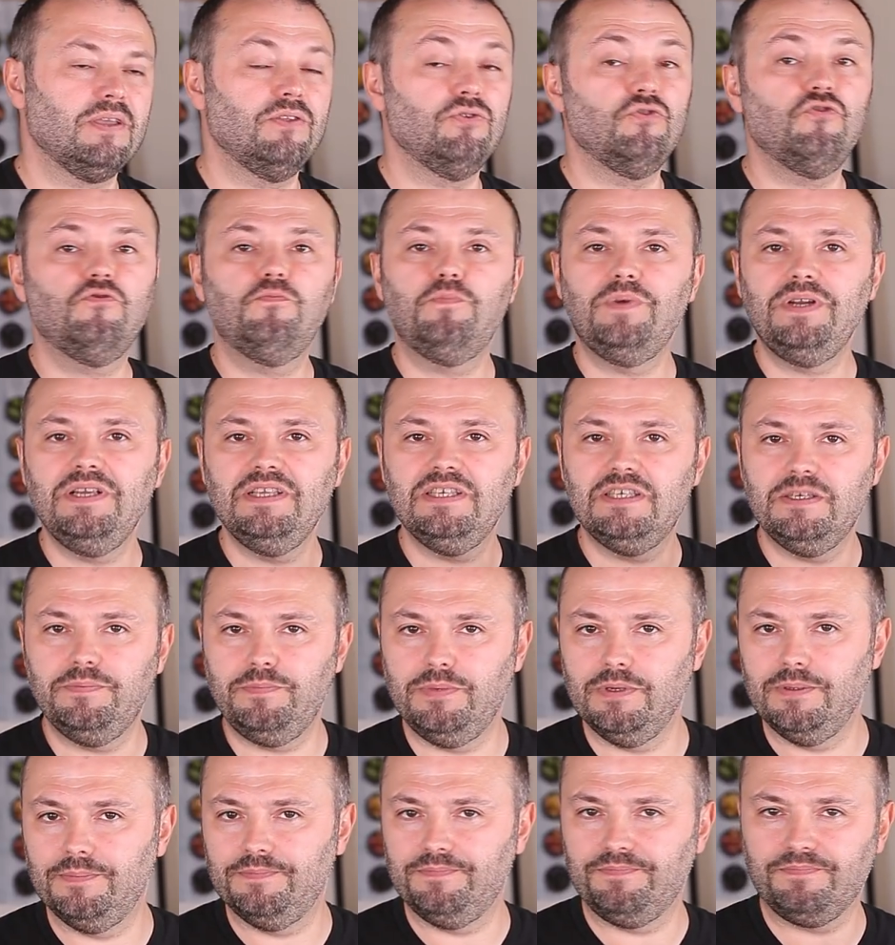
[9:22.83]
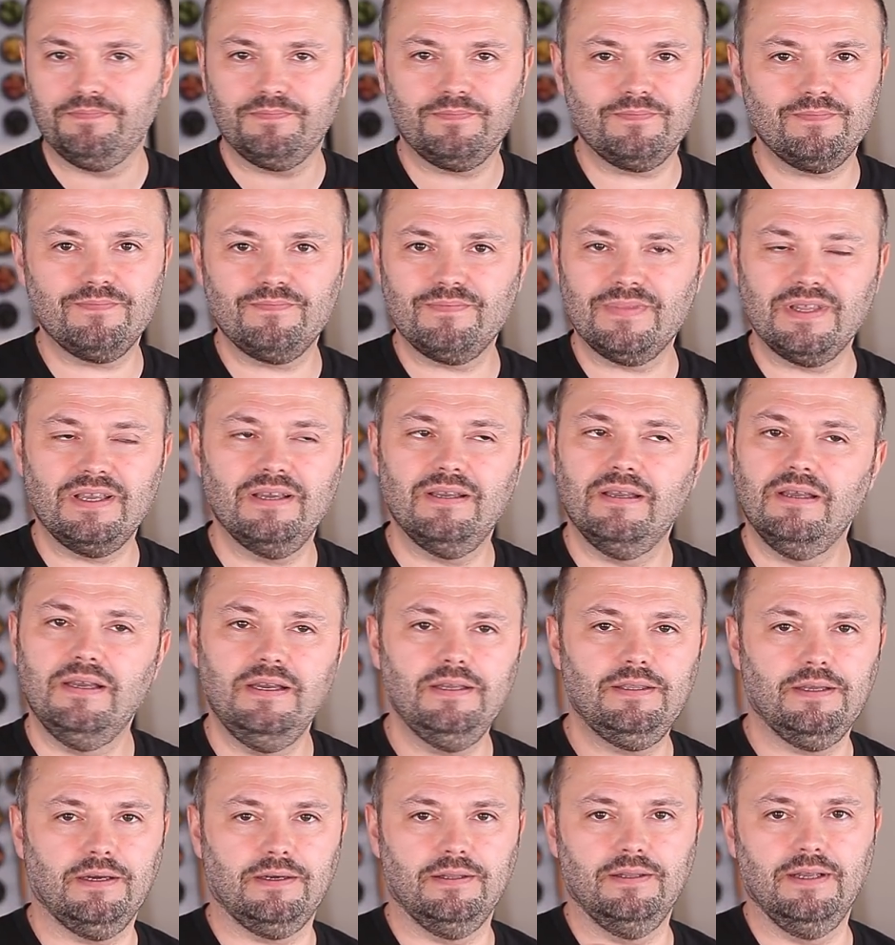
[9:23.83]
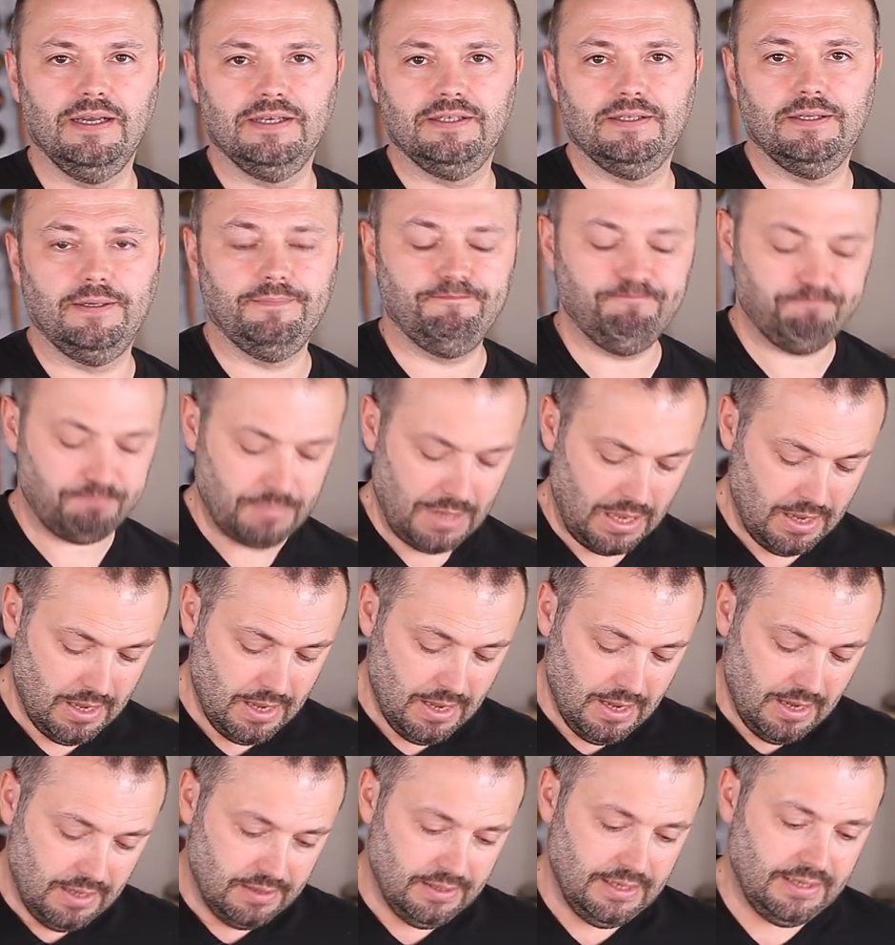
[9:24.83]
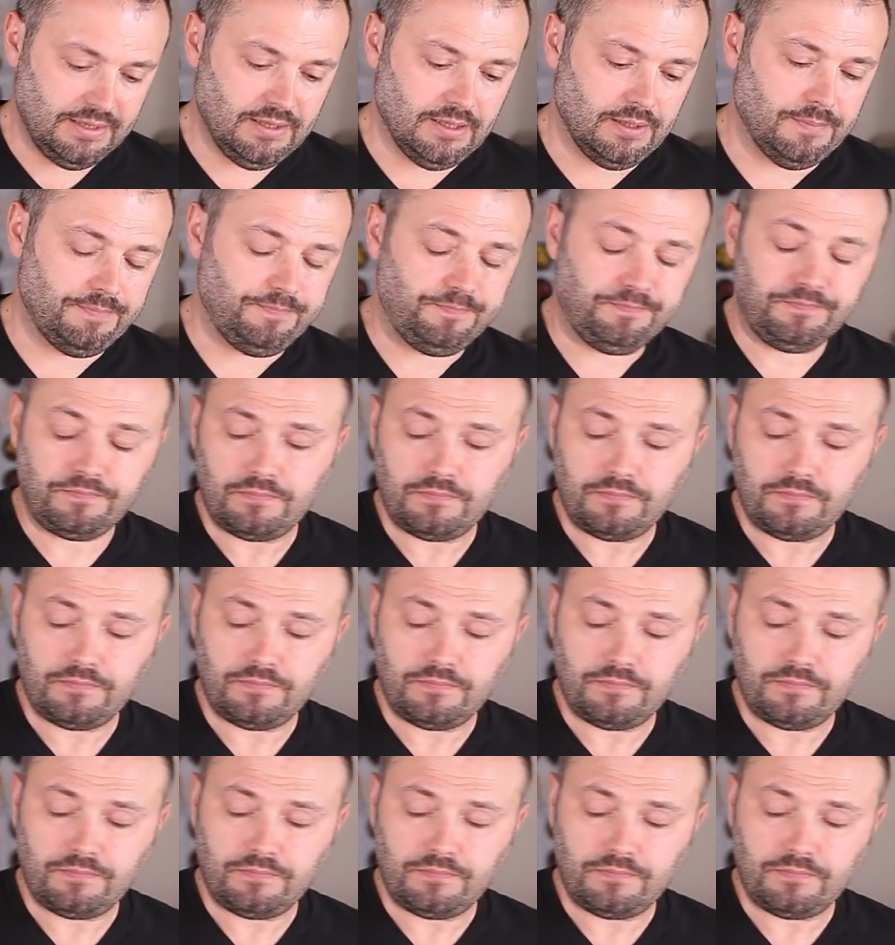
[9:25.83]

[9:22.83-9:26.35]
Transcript: Но в принципе это классно. Ладно,